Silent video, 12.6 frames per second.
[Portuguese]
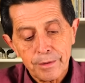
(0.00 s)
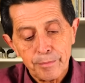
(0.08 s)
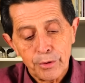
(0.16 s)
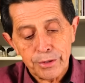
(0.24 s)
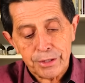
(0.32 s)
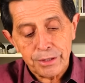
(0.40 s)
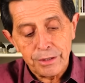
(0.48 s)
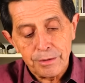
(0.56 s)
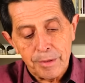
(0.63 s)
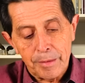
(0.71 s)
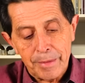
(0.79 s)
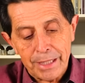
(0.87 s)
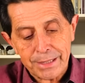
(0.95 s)
Bom dia,
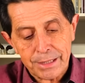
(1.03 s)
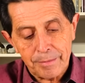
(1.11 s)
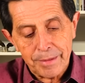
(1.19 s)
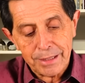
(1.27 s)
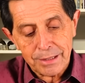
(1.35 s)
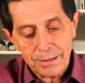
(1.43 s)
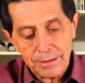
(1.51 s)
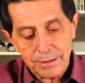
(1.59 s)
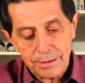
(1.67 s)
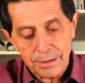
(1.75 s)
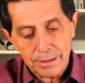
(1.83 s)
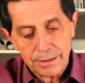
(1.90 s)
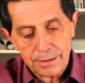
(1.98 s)
irmã Márcia
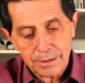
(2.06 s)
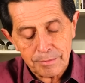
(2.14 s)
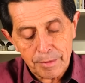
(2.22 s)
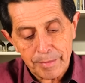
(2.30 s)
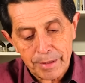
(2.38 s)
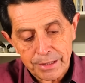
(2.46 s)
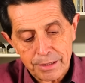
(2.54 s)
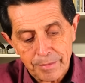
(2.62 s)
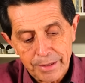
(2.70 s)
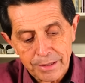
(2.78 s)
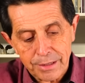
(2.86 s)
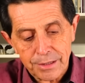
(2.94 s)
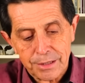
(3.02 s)
Maria. Irmã Márcia
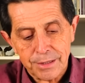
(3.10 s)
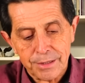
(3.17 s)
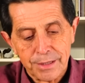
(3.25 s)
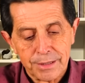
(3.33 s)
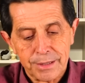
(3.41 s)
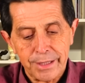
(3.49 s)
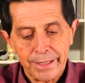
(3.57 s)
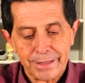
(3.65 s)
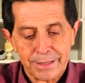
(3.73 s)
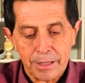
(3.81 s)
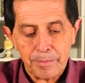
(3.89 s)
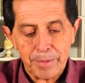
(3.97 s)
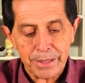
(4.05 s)
Maria diz assim:
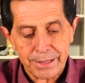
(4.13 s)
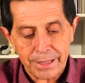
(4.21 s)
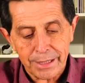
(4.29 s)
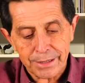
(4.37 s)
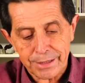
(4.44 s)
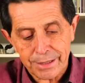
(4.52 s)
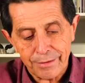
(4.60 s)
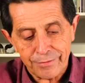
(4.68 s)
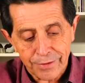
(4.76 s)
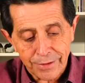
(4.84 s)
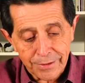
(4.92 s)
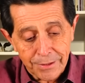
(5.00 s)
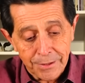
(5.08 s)
as tempestades da
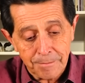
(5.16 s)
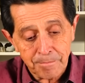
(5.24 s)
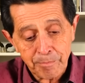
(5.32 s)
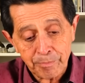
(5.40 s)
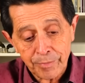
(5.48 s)
vida